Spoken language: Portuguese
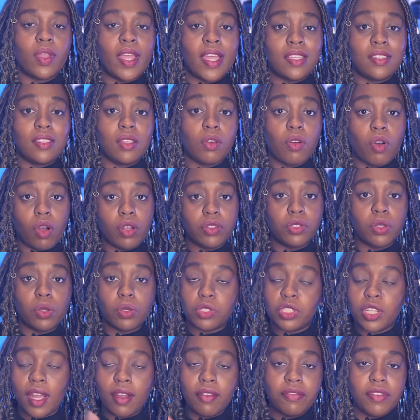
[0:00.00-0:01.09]
Esse código eu
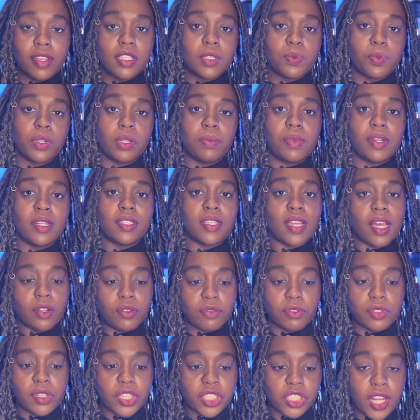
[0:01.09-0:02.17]
já havia disponibilizado,
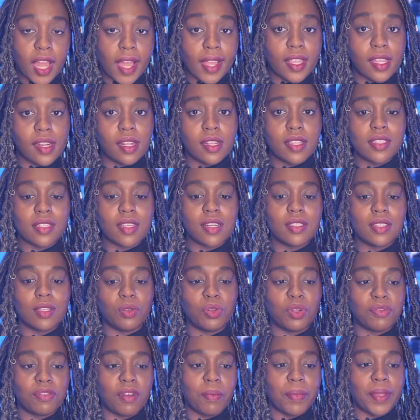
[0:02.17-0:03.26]
vou deixar aqui na descrição
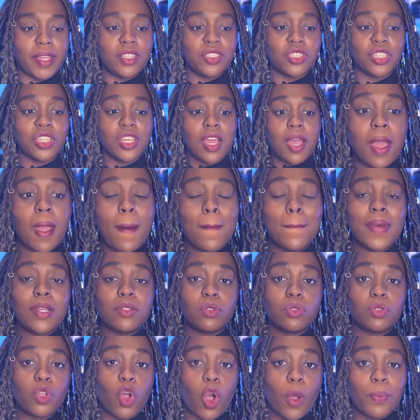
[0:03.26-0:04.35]
novamente, mas
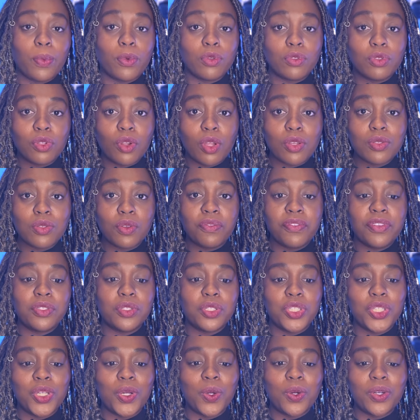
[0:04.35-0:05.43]
o tópico do nosso vídeo
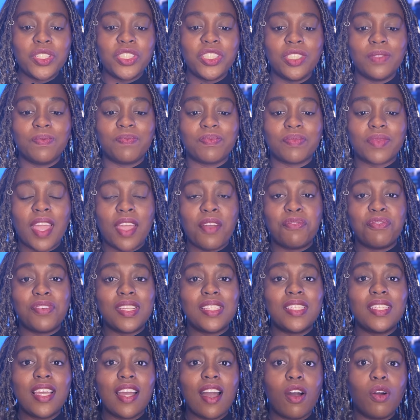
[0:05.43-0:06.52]
de hoje é
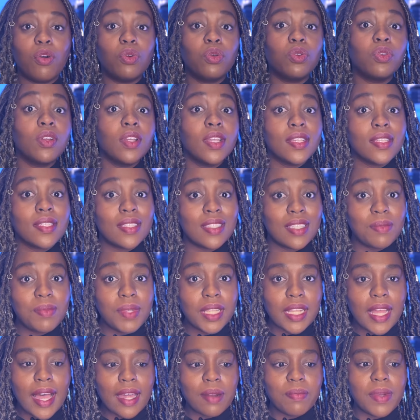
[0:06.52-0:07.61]
fazer algo
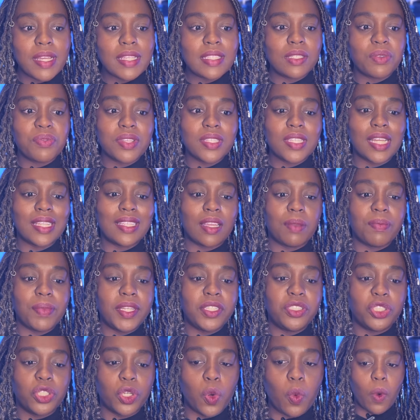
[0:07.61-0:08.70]
similar, mas não
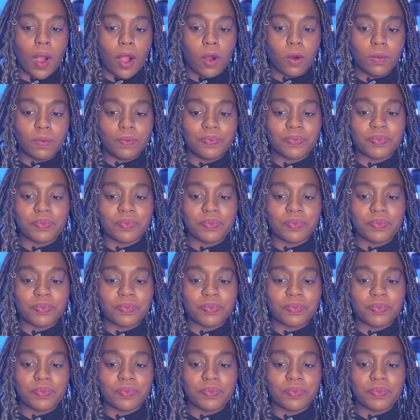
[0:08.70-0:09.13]
exatamente igual.